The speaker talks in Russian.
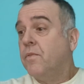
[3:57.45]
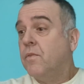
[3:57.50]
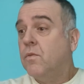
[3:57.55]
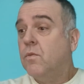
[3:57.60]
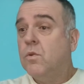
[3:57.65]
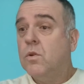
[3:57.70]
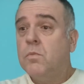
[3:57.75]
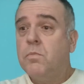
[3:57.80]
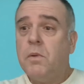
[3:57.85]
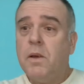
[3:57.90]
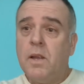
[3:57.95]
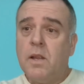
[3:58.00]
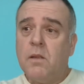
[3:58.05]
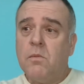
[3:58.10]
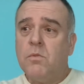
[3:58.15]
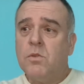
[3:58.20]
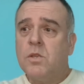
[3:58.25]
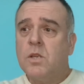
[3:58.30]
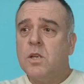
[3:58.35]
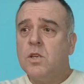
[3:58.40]
Вот,
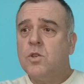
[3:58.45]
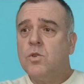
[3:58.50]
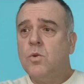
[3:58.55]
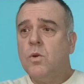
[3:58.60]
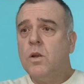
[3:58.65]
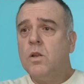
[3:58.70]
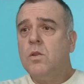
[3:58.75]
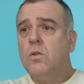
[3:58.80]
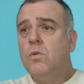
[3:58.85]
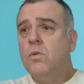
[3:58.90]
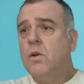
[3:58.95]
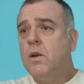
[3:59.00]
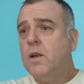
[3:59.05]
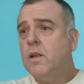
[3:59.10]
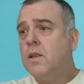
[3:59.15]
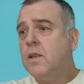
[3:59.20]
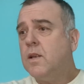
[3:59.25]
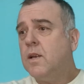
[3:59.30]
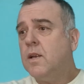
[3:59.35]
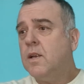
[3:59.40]
поэтому скажу одно,
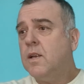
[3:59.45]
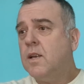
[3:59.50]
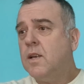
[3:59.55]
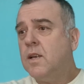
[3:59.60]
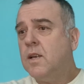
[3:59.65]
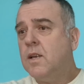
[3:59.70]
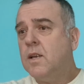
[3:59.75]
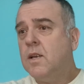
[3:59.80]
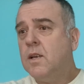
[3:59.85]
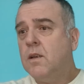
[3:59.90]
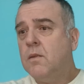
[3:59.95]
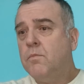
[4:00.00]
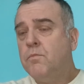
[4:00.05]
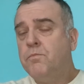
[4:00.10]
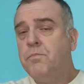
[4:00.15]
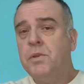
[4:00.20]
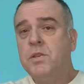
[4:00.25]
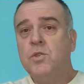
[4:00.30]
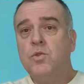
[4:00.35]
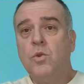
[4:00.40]
это
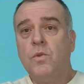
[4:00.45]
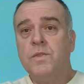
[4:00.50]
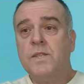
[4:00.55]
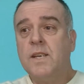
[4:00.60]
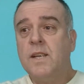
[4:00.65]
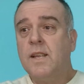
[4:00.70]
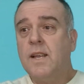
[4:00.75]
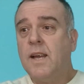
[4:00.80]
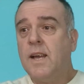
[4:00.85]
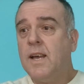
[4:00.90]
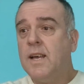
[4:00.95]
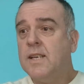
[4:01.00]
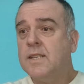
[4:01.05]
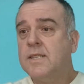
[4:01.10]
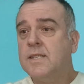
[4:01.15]
бесовская такая